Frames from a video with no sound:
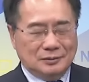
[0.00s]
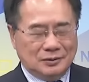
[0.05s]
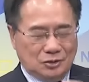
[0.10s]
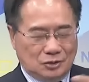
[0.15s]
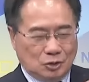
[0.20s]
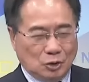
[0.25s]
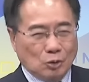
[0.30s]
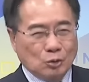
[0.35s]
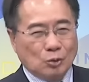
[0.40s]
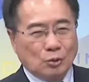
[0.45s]

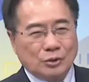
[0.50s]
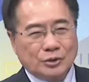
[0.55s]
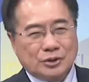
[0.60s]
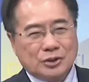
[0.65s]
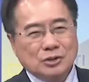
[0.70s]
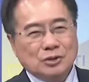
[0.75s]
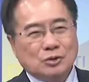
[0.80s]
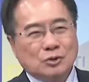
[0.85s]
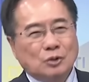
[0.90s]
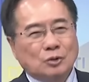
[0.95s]
中国
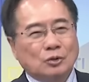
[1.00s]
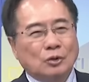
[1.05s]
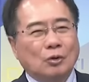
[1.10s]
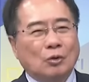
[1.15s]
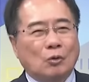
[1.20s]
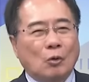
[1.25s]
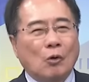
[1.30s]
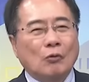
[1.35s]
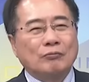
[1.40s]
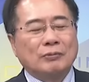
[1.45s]
四周都有
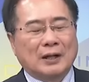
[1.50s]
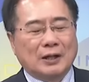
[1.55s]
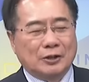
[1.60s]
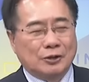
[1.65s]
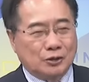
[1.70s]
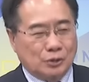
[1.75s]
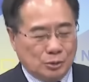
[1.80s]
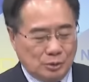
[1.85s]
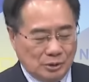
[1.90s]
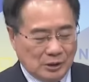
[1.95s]
空防的
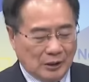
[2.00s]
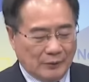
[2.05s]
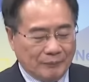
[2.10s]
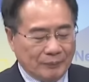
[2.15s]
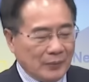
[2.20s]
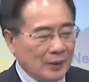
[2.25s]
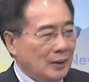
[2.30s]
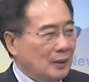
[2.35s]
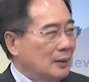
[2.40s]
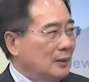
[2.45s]
需要，
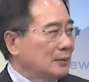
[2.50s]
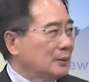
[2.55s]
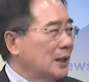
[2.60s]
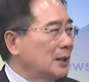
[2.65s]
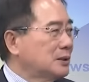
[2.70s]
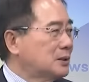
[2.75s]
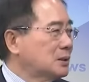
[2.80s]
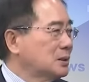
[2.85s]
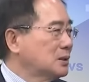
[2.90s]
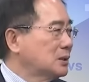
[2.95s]
但
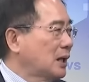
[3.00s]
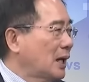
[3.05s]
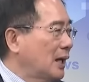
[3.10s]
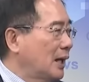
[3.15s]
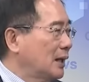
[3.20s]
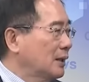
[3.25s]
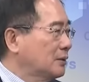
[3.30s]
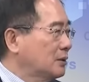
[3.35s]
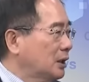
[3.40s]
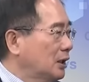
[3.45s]
是
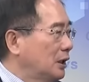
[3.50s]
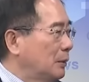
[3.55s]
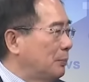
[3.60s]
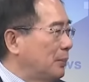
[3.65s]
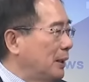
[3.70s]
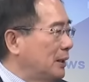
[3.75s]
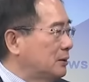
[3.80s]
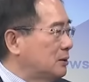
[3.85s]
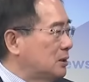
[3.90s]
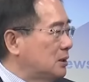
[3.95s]
他特
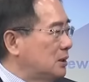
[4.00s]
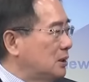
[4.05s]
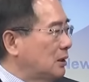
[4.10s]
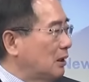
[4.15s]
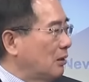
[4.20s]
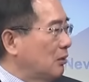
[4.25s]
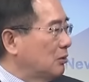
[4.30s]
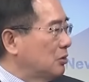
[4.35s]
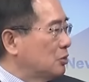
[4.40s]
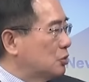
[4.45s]
别提
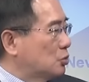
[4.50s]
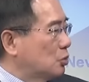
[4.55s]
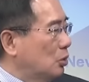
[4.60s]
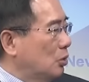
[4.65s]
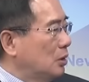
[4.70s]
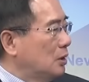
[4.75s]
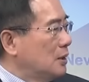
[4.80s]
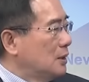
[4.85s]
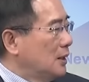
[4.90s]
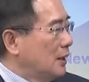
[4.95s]
到了
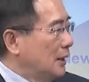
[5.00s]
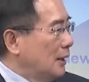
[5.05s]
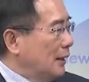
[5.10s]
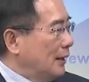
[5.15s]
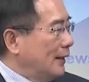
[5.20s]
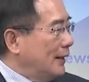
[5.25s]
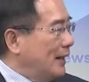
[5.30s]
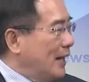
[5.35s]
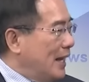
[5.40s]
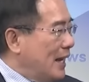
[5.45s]
说
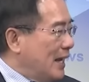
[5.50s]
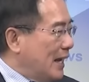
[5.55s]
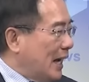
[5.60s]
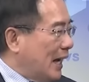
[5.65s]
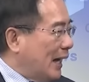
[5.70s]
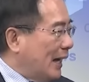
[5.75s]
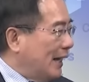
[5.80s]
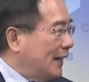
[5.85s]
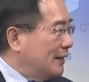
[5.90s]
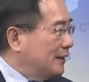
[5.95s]
内
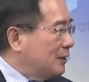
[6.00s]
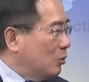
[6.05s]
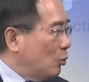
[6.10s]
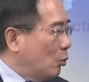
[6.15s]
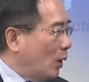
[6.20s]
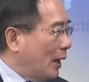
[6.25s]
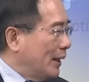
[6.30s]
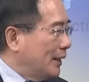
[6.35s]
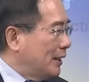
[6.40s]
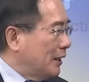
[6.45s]
含
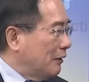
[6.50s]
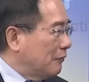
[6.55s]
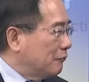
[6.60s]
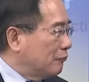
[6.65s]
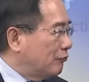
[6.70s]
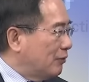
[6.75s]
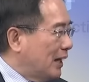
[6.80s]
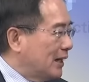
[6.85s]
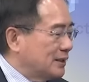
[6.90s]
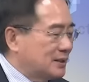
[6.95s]
外延
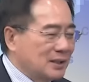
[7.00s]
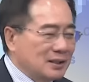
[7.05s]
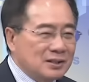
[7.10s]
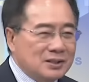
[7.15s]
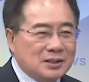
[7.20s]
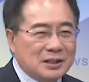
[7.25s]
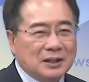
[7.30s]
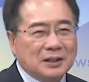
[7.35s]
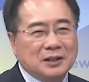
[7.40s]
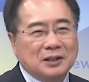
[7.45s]
发生
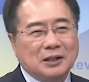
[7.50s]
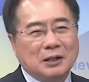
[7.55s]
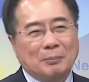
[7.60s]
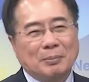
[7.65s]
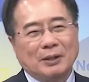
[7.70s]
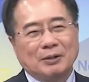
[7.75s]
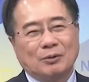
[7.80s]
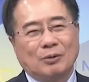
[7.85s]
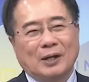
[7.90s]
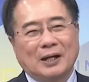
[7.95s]
深刻的
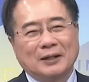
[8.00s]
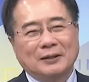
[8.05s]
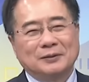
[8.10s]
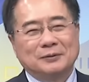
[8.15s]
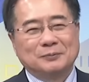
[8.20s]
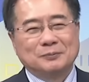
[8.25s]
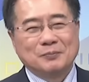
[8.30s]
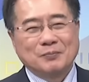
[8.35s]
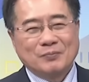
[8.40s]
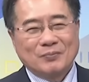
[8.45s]
变化，
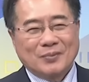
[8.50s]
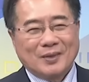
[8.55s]
嗯，